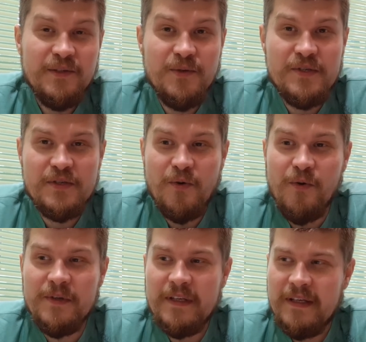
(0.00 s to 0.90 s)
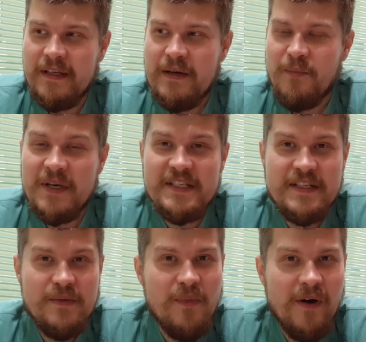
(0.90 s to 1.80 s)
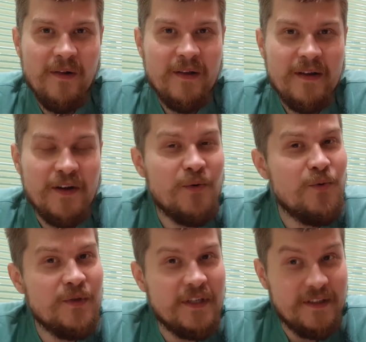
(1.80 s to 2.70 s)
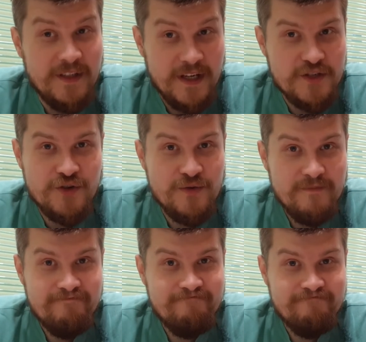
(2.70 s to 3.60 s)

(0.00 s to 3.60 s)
То есть он поснимал какую-то дачу